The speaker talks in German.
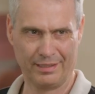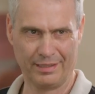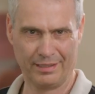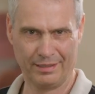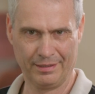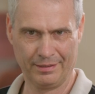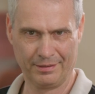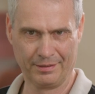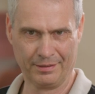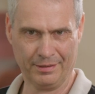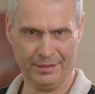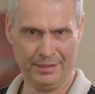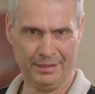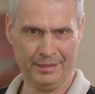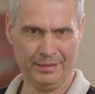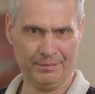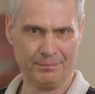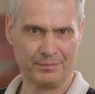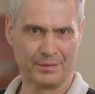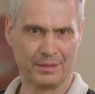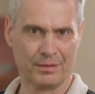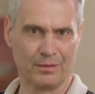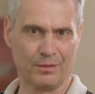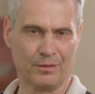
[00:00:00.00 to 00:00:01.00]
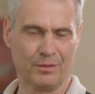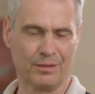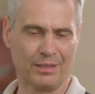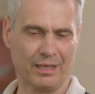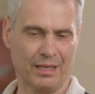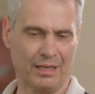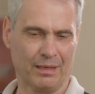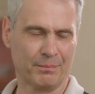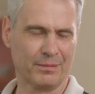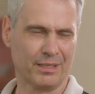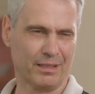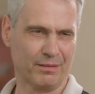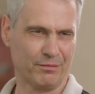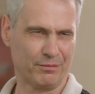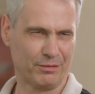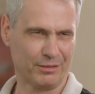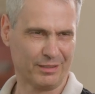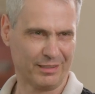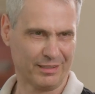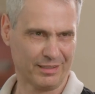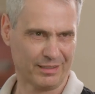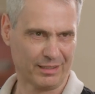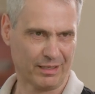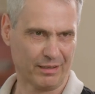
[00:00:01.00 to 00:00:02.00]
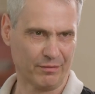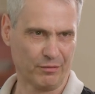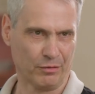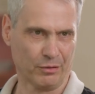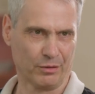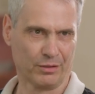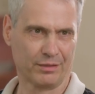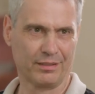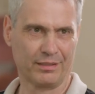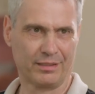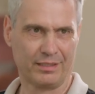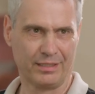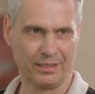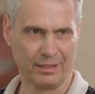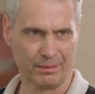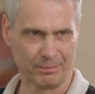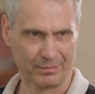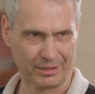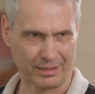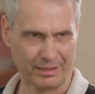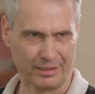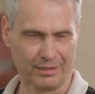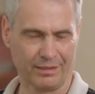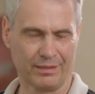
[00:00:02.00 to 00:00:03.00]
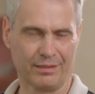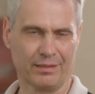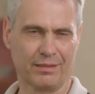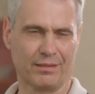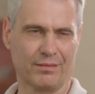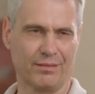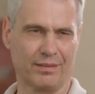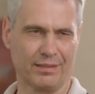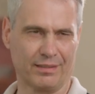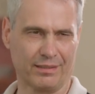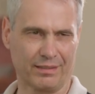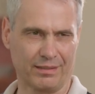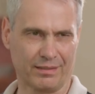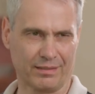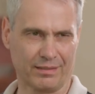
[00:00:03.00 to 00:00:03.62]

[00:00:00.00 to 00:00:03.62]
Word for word: ist und haben dann für den Diversity am 23.